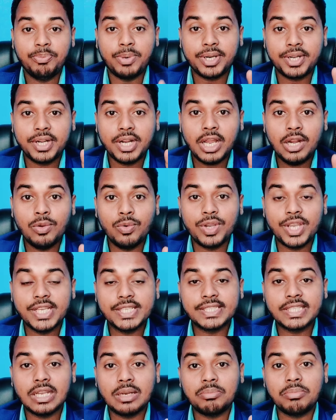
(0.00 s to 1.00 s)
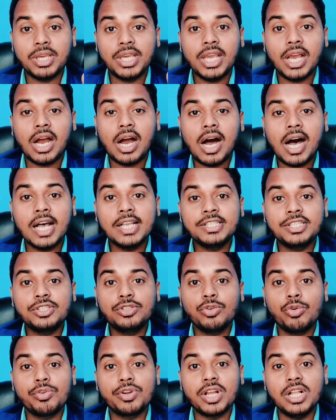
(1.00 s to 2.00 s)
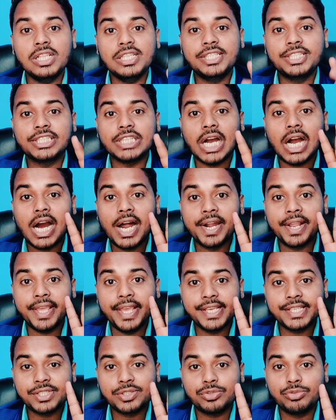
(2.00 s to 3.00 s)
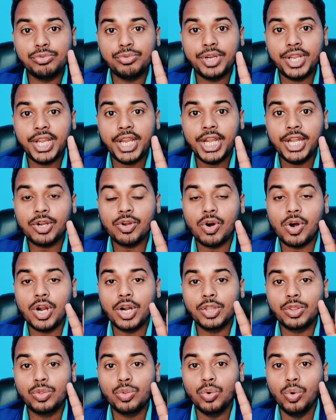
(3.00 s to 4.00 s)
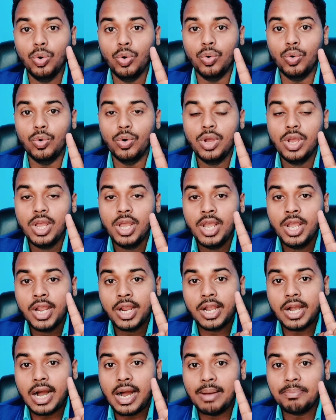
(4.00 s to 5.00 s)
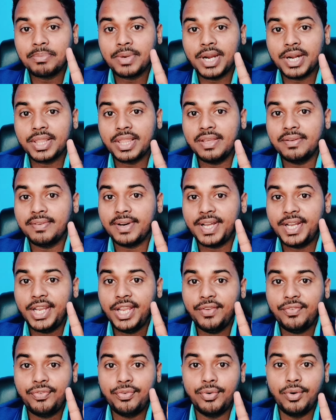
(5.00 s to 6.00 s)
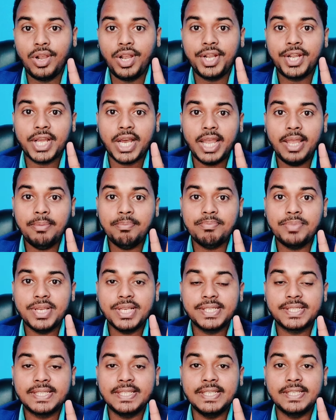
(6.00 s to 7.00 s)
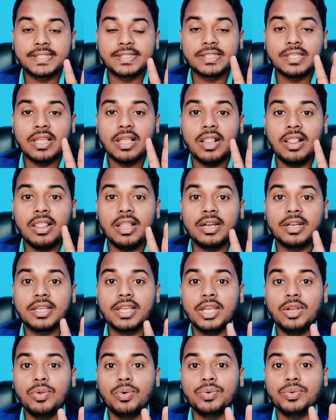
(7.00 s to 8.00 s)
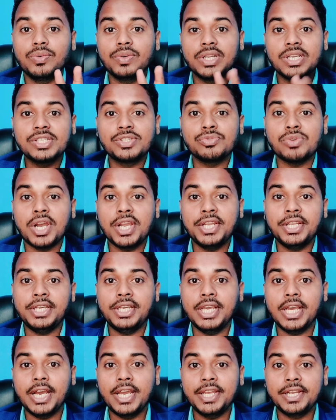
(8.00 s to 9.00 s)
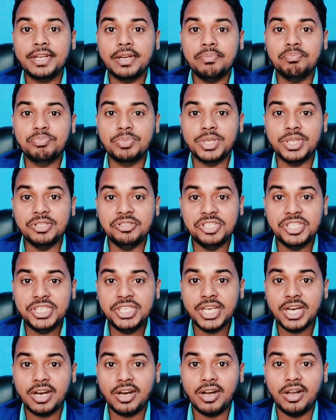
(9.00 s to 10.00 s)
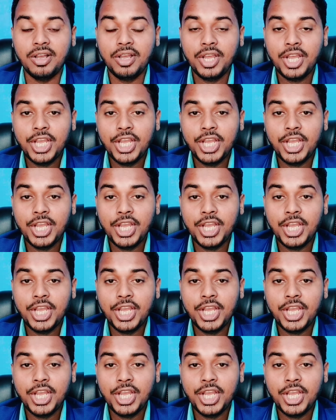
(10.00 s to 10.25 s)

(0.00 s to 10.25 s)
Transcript: पटना लोकेशन में आज टोटल चार स्टूडेंट और दो काम करने वाले फुल टाइम बेसिस लड़के लोगों ने ज्वाइन किया है कंपनी जी हाँ